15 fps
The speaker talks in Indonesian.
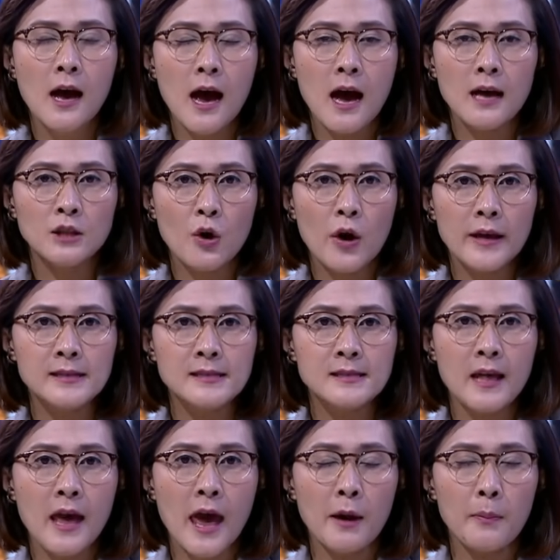atau
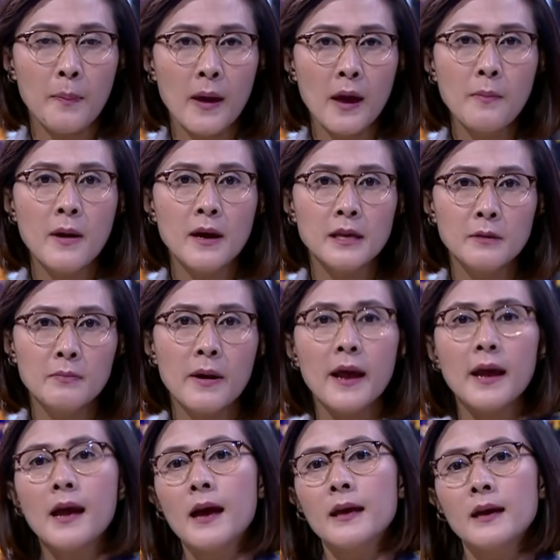STRP bagi
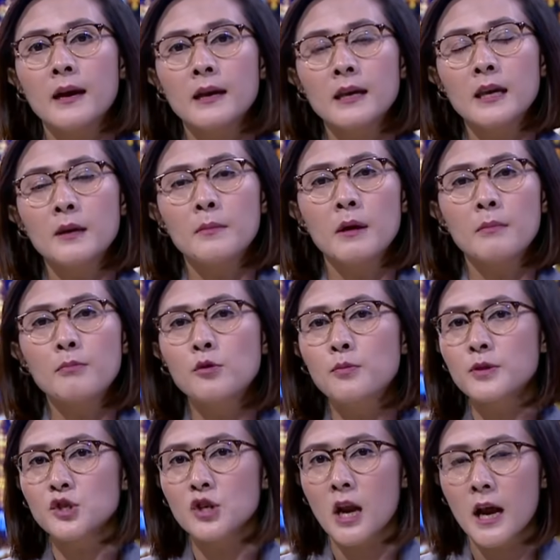mereka yang ingin menempuh
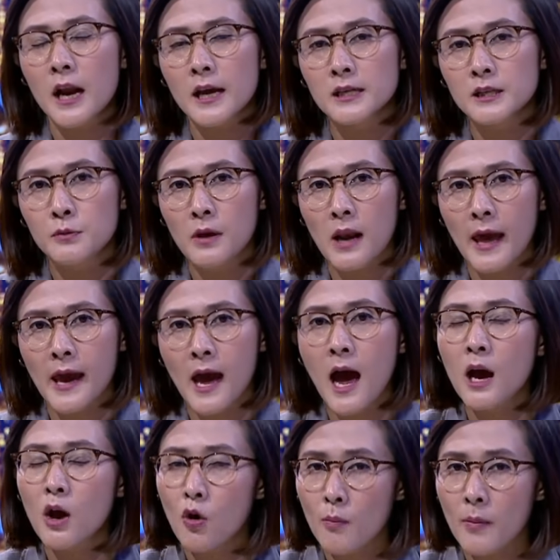perjalanan di wilayah
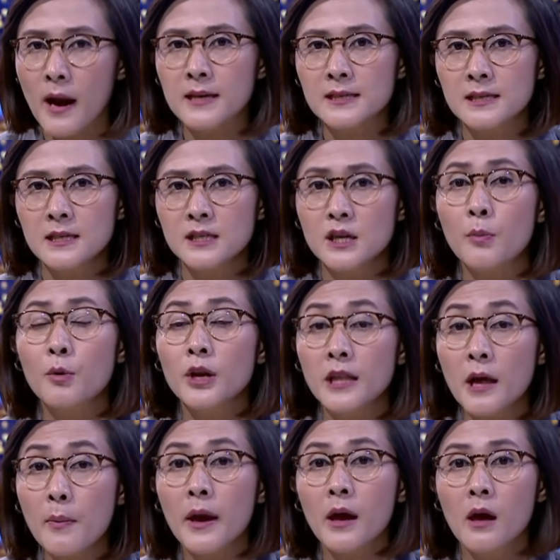aglomerasi
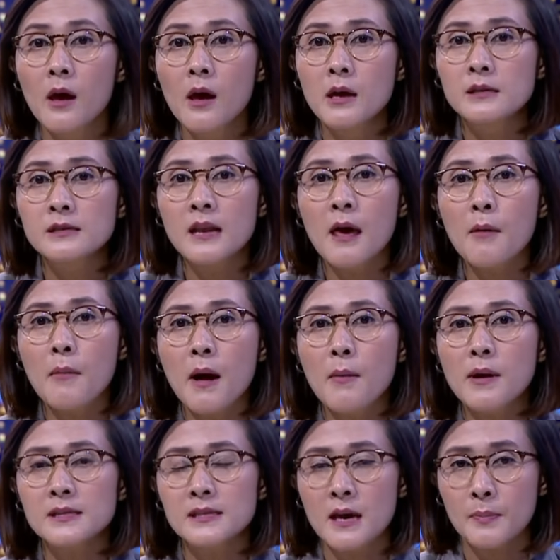Jabodetabek selama
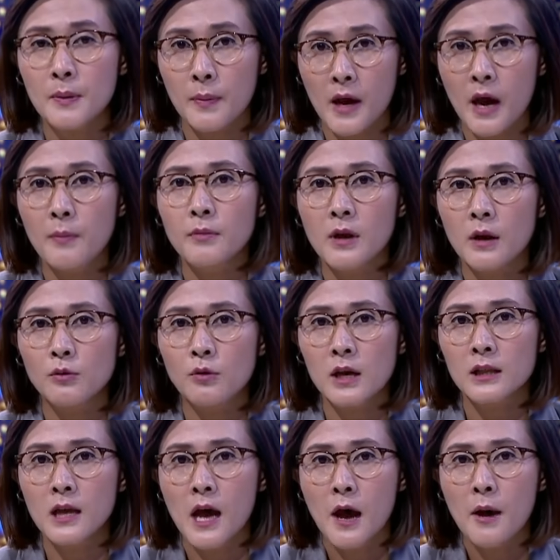masa PPKM darurat.
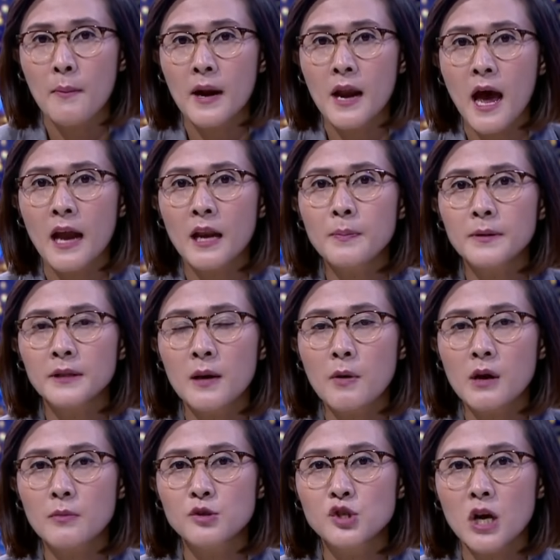Pada hari pertama
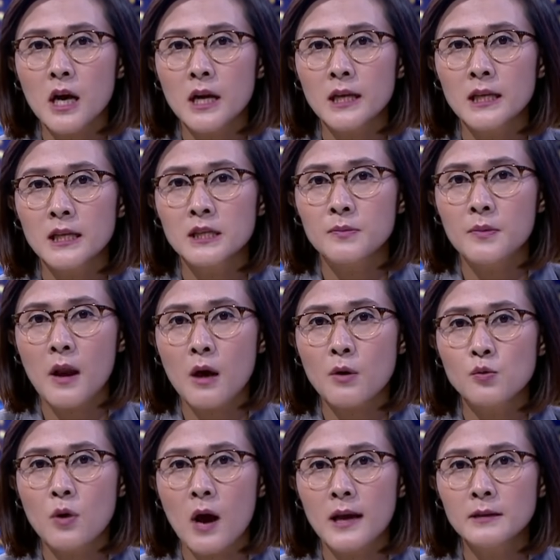kebijakan ini
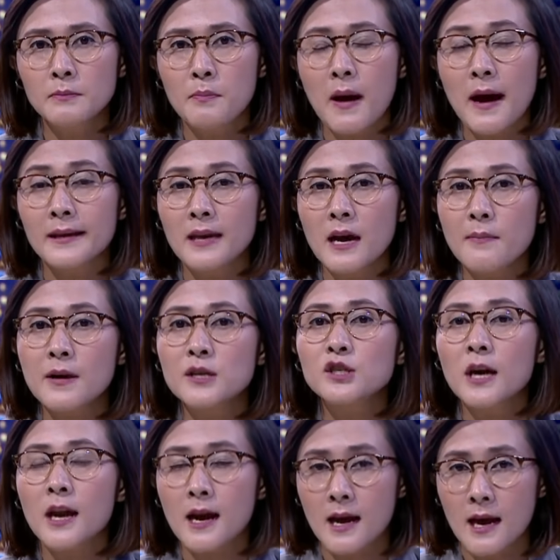diberlakukan, banyak
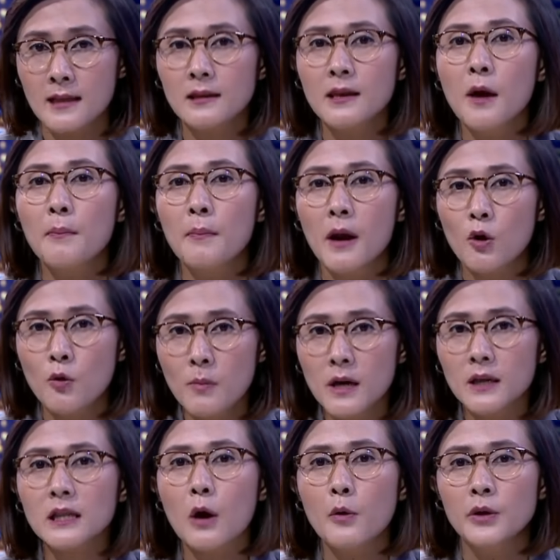masyarakat yang belum
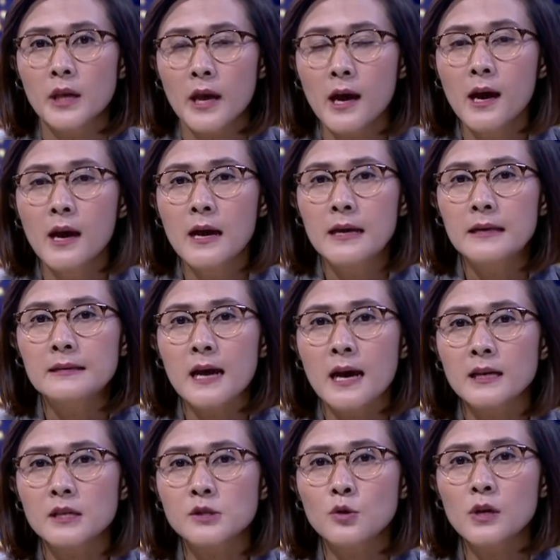mengetahuinya
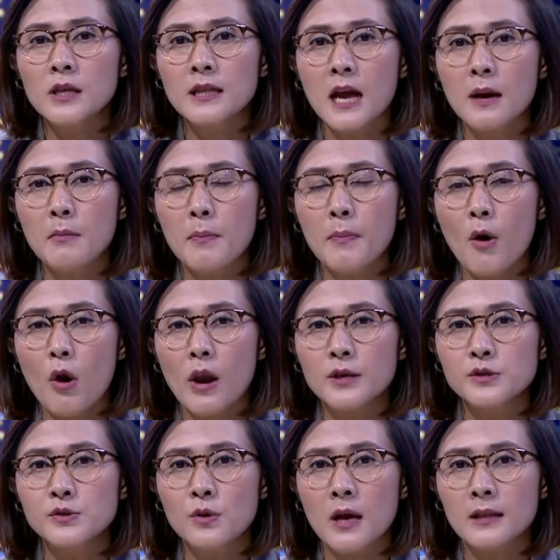dan kesulitan memperoleh
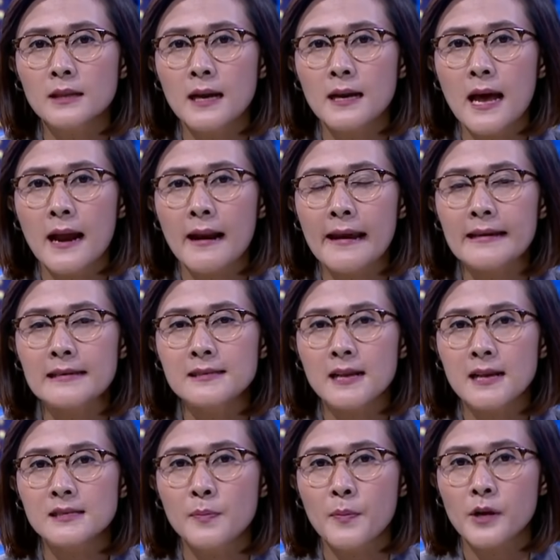surat tanda
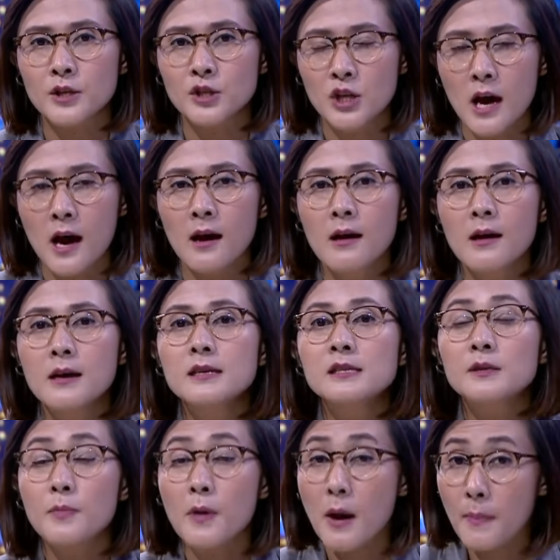registrasi pekerja.
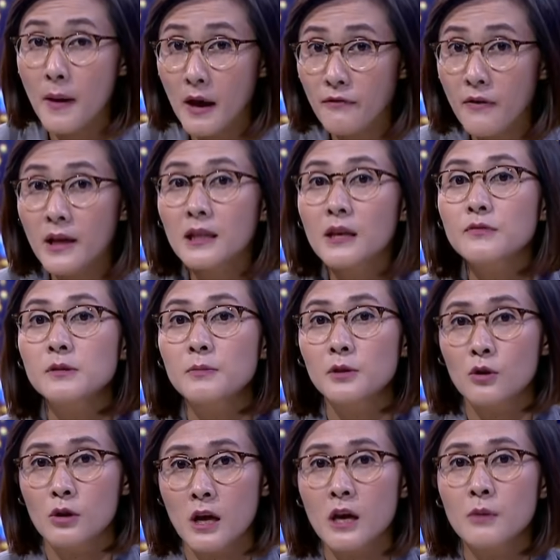Seberapa efektif
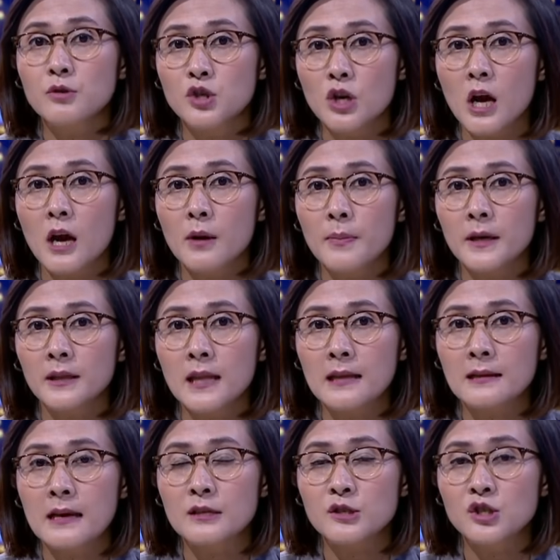sebetulnya kebijakan
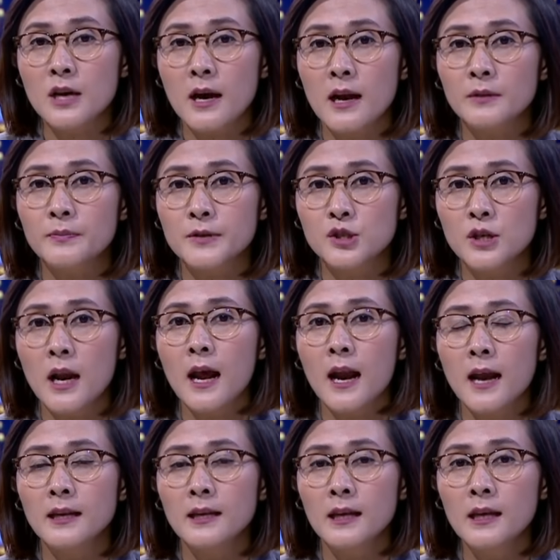pengetatan syarat
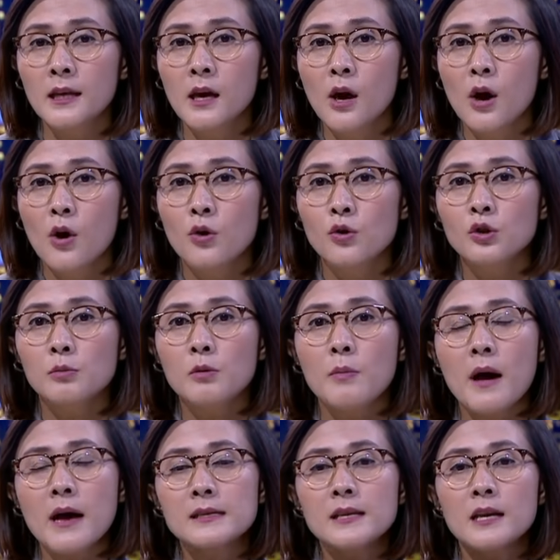perjalanan ini? Untuk
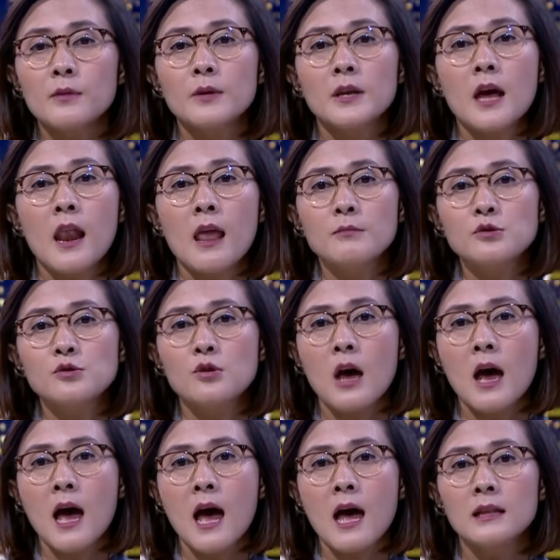membahasnya lebih dalam
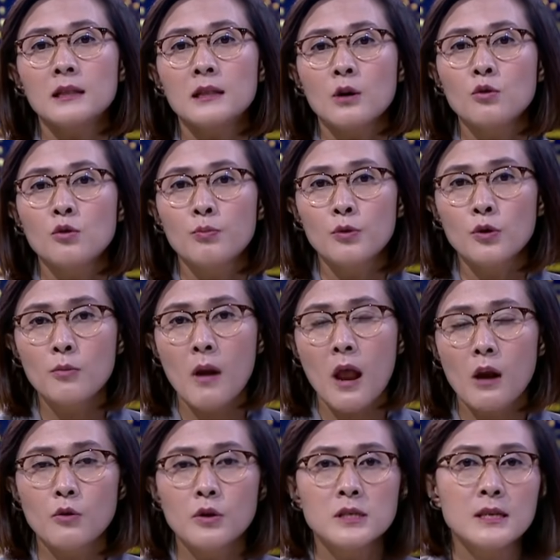sudah terhubung bergabung
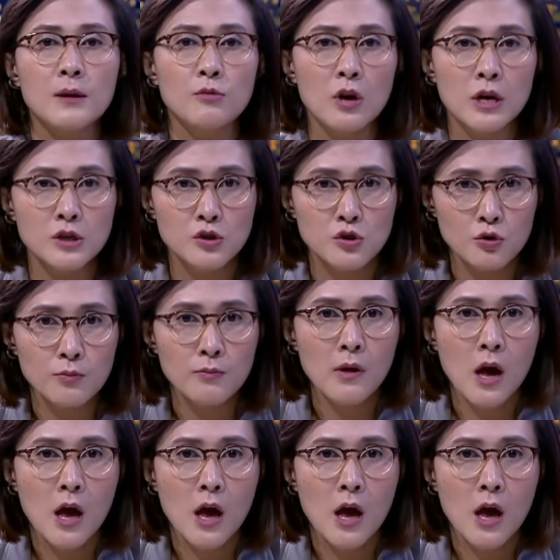melalui sambungan Zoom